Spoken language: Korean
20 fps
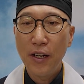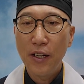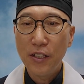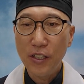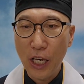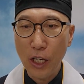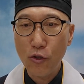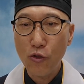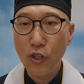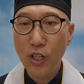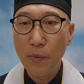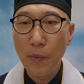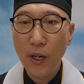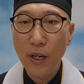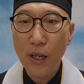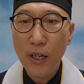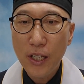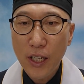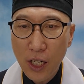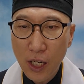
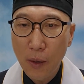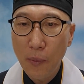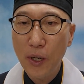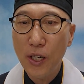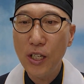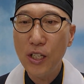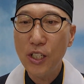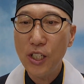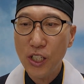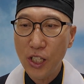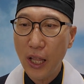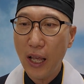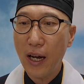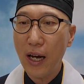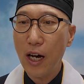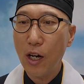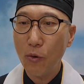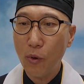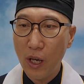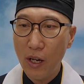예수님을 잃어버린
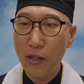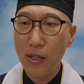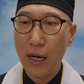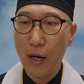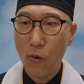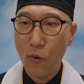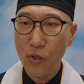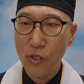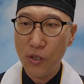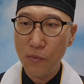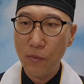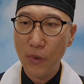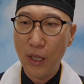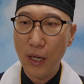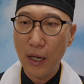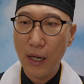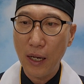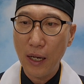시대가 되어가고 있습니다.